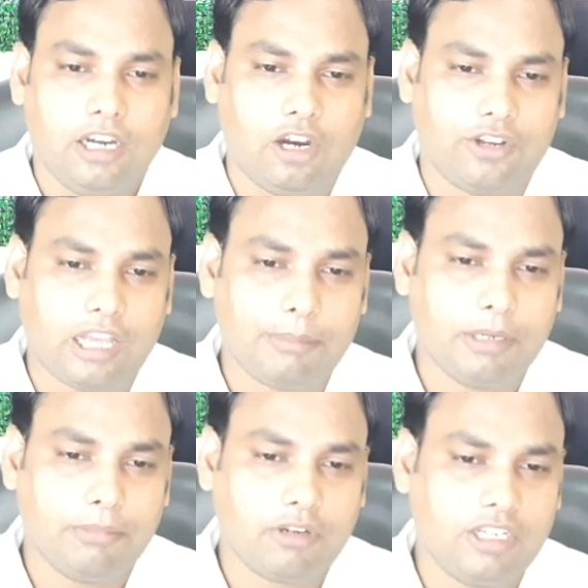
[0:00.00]
और यहाँ
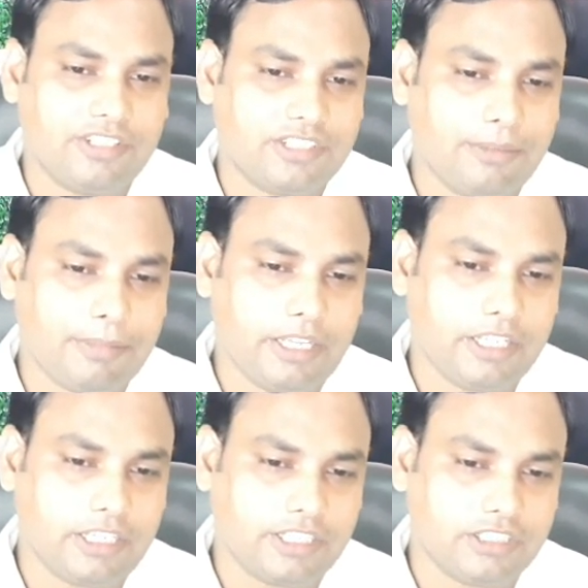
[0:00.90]
पे नंबर वाले सेक्शन पे
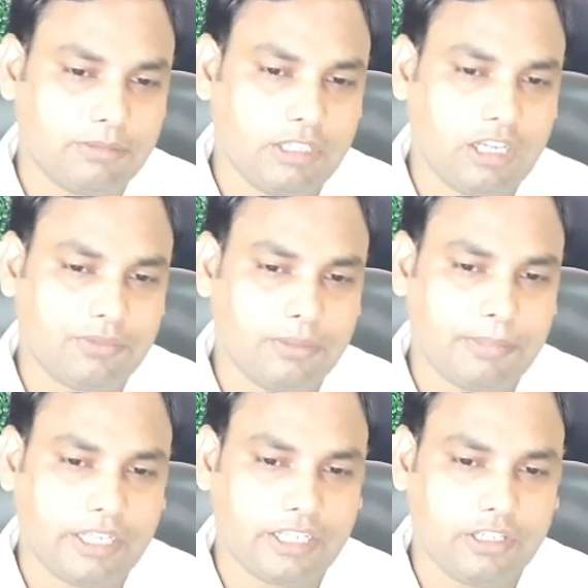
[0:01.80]
आएंगे कस्टम वाले ऑप्शन
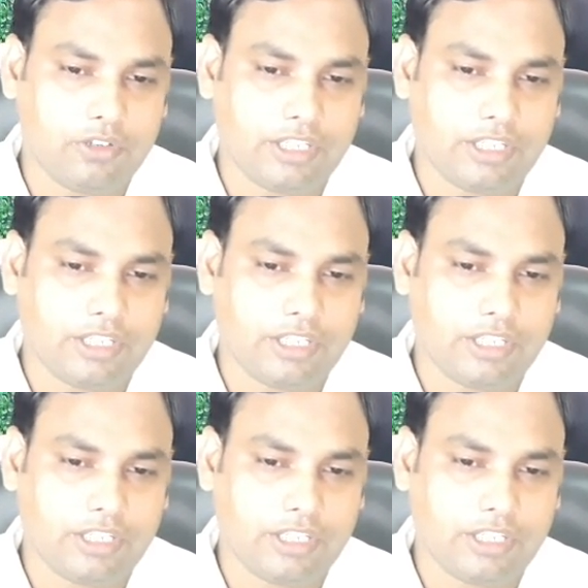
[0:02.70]
पे आएंगे और